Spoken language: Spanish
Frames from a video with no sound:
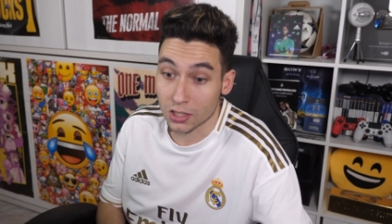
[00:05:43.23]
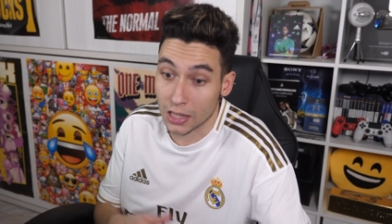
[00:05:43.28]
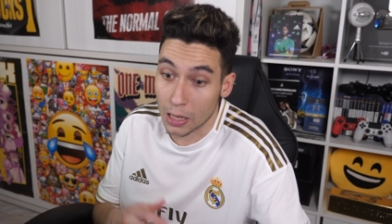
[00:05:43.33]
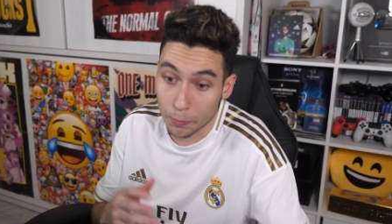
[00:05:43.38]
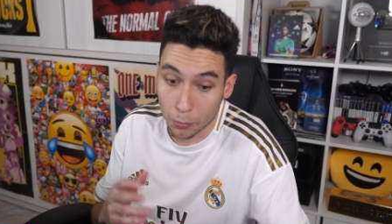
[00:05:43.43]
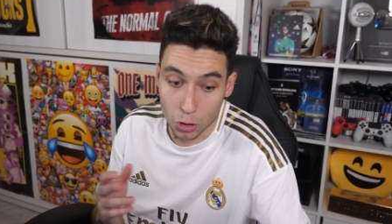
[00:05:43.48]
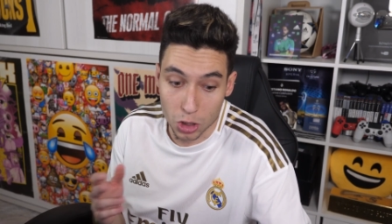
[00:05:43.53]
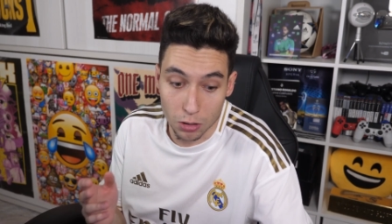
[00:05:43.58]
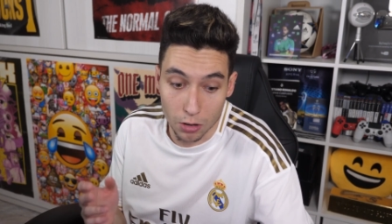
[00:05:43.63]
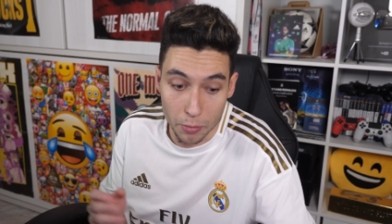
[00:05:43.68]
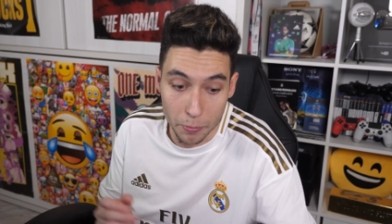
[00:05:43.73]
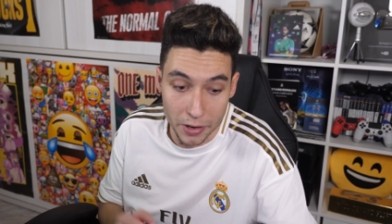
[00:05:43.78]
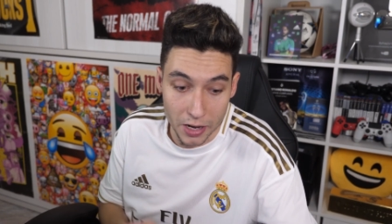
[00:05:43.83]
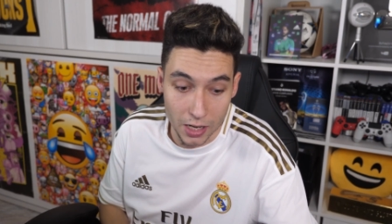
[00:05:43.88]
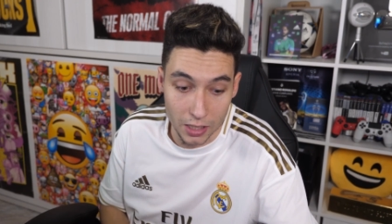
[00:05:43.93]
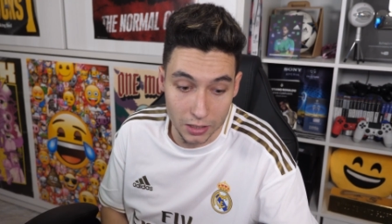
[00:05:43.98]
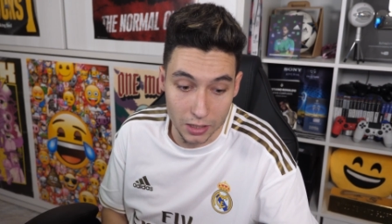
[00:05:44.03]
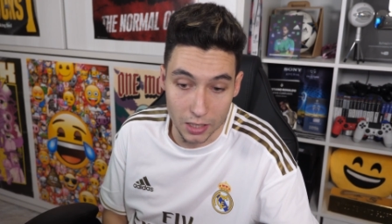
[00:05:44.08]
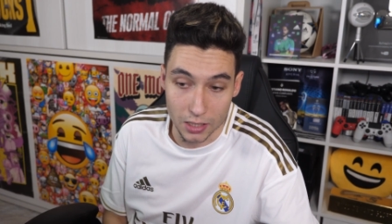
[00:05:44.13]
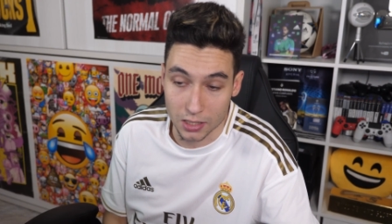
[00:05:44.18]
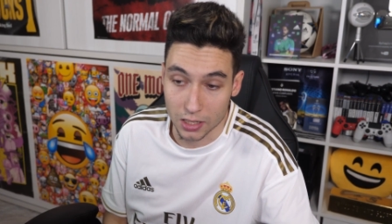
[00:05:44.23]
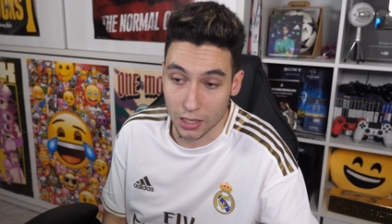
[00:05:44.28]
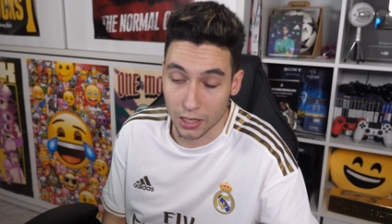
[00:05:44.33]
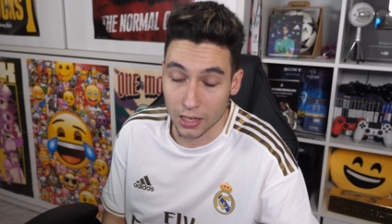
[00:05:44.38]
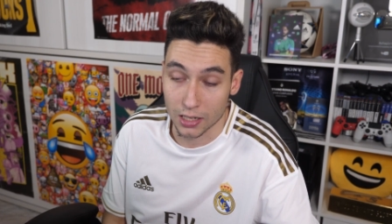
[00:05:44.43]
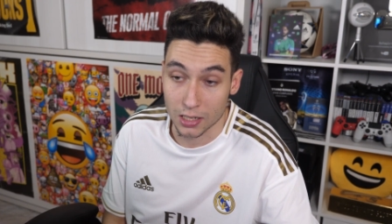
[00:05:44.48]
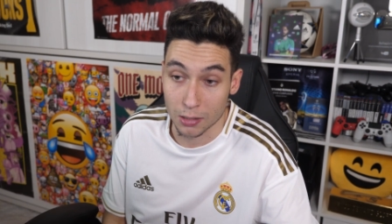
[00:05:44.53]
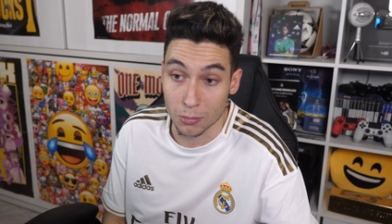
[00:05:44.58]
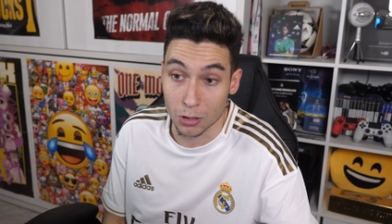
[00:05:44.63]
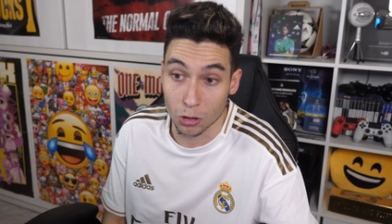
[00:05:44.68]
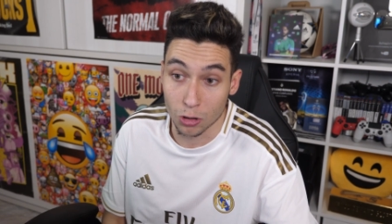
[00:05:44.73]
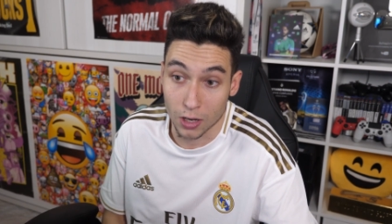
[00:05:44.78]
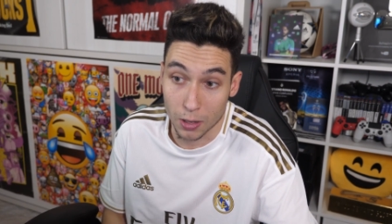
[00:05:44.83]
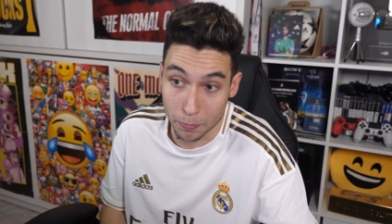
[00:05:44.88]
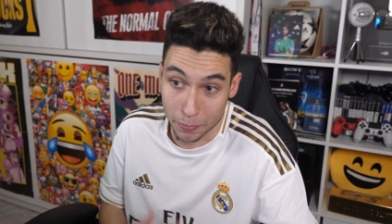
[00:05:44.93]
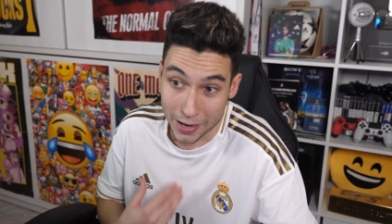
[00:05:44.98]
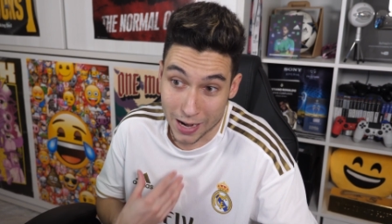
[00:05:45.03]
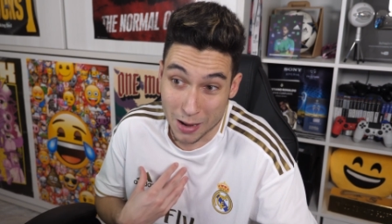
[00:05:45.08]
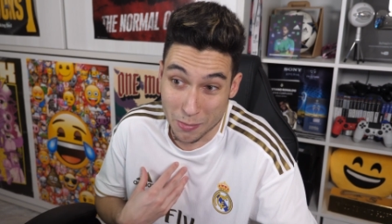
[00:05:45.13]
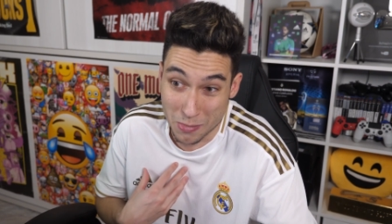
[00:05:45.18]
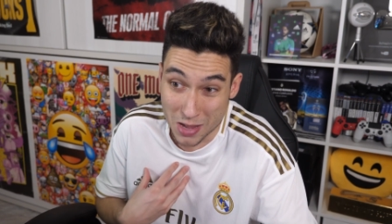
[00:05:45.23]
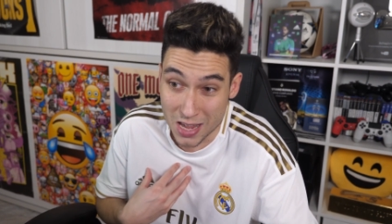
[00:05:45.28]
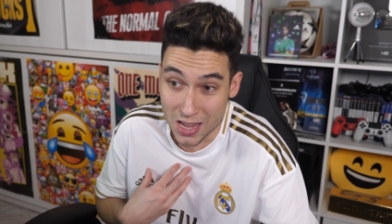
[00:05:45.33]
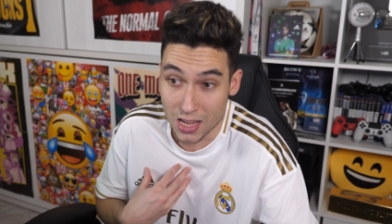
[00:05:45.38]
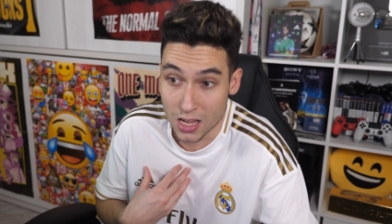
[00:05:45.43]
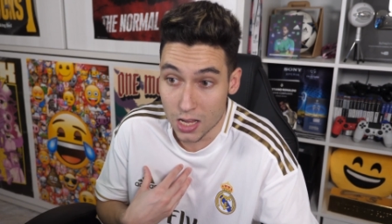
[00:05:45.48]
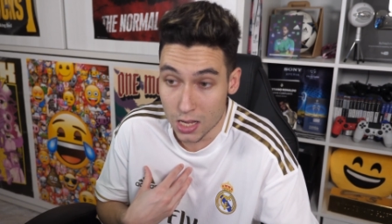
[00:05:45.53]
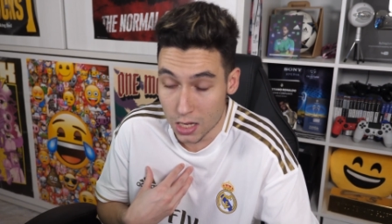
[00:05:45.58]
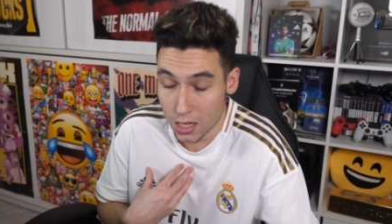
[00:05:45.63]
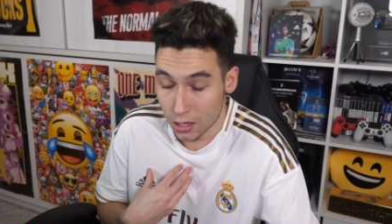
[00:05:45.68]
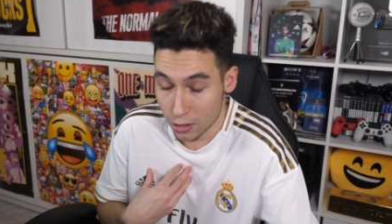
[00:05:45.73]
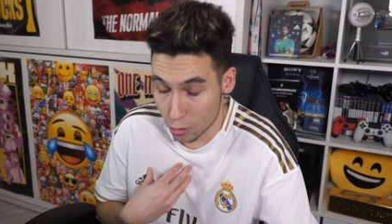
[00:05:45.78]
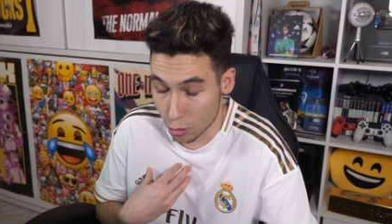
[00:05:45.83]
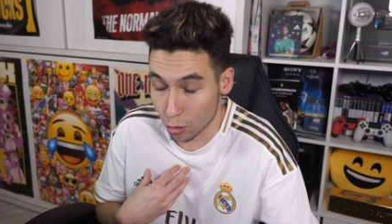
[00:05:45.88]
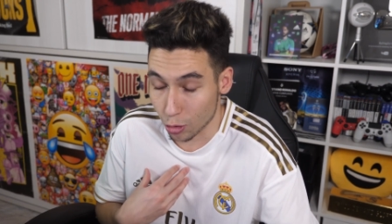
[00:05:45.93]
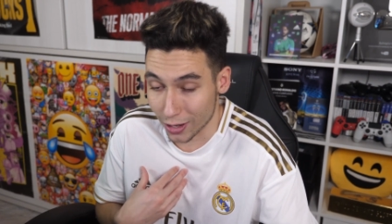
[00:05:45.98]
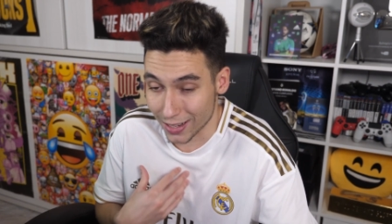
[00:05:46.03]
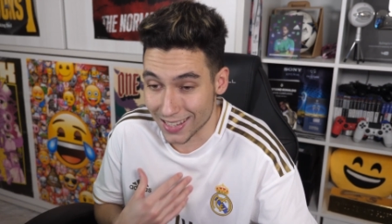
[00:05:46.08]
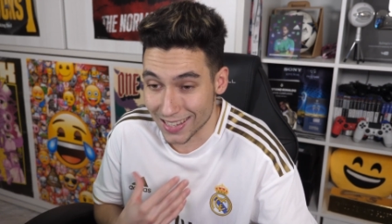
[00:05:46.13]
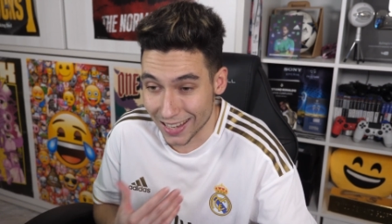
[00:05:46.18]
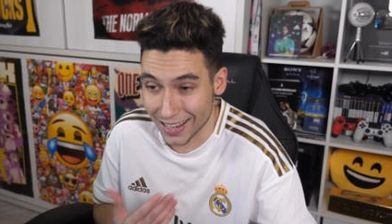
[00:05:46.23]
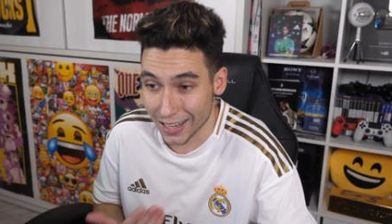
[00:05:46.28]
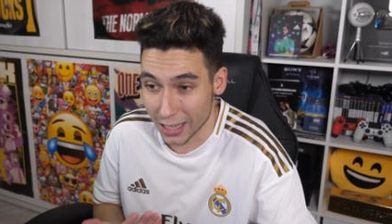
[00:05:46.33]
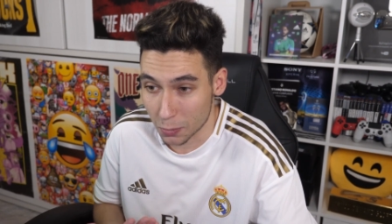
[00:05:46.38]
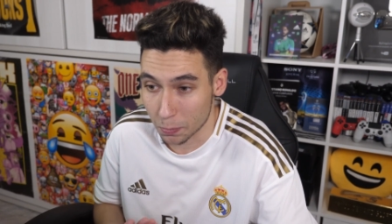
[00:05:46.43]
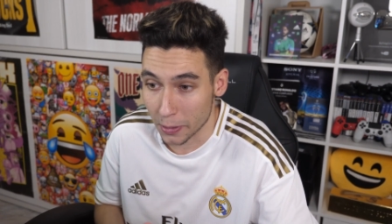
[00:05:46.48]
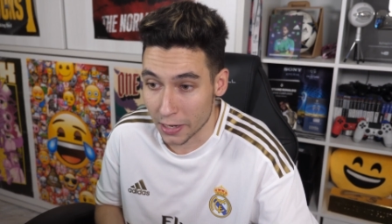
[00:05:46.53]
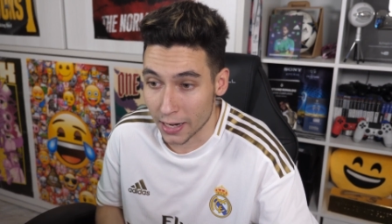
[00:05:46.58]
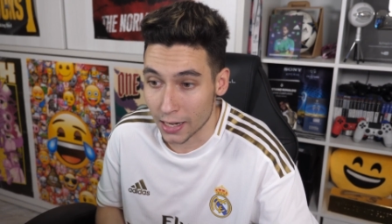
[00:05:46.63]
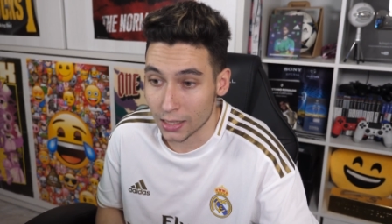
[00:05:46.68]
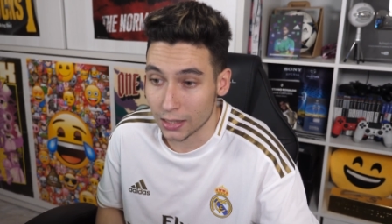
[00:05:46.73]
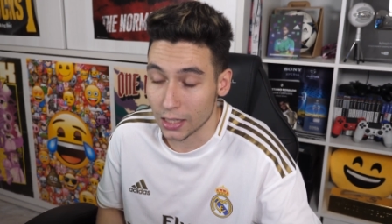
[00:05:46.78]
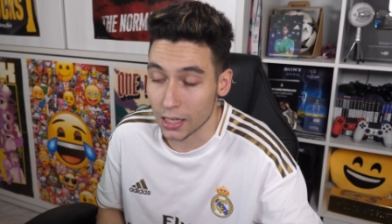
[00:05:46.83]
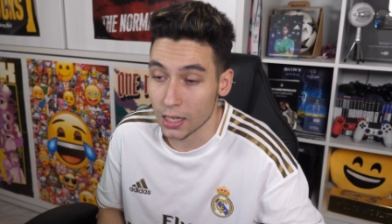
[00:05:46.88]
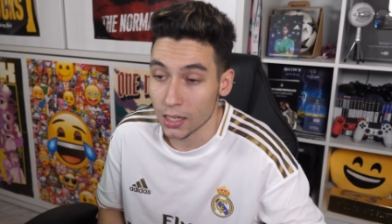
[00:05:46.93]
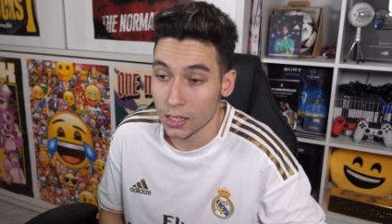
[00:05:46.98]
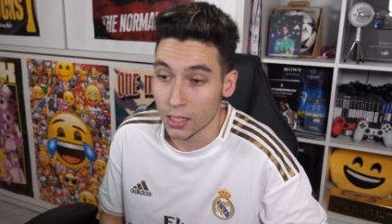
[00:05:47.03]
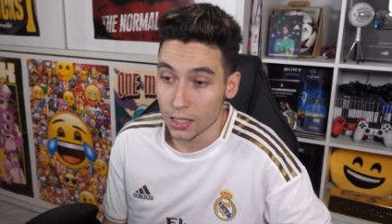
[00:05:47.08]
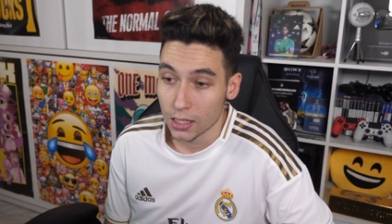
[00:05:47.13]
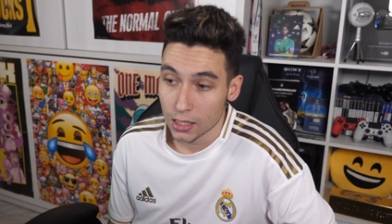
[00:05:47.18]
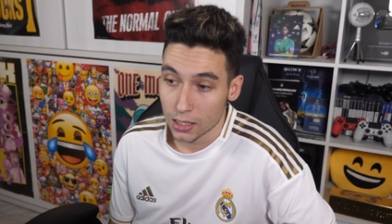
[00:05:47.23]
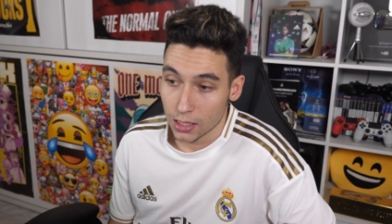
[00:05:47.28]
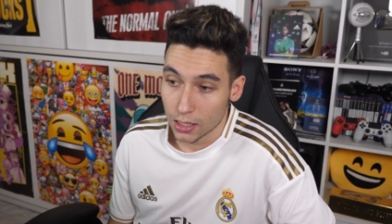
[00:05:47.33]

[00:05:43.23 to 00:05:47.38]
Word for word: está el posible penalti ese de Casemiro que para mí yo creo que sí que es penalti,